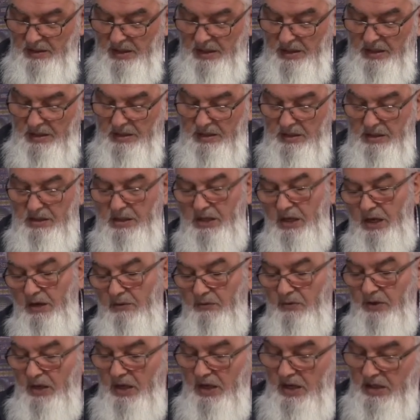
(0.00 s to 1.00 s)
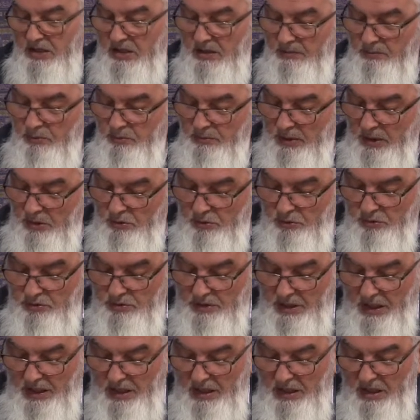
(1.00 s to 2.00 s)
Denildi ki nafilelerde bu mekruh
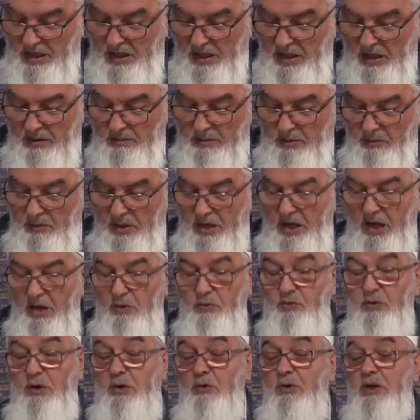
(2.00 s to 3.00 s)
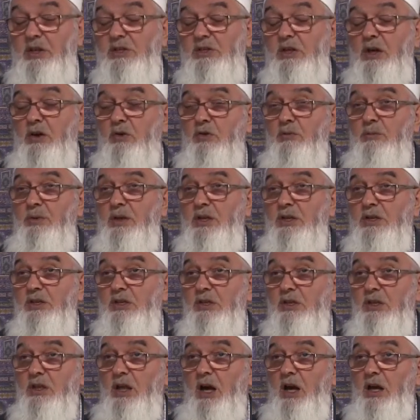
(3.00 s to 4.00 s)
değil ama vel evvelü esahu.
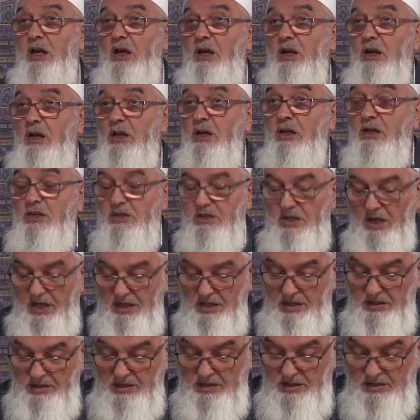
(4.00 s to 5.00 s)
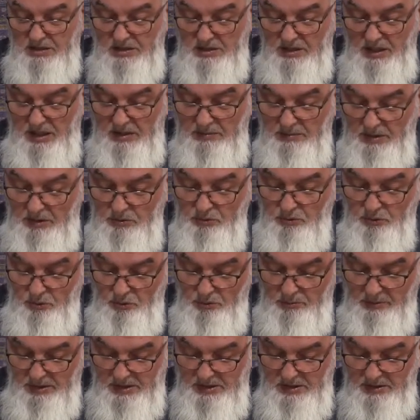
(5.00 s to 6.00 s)
Birincisi daha sahihtir. Yani mekruh
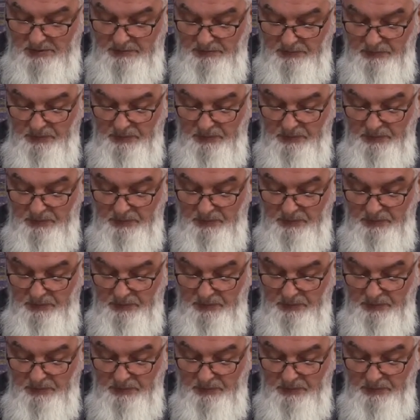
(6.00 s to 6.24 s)
olması.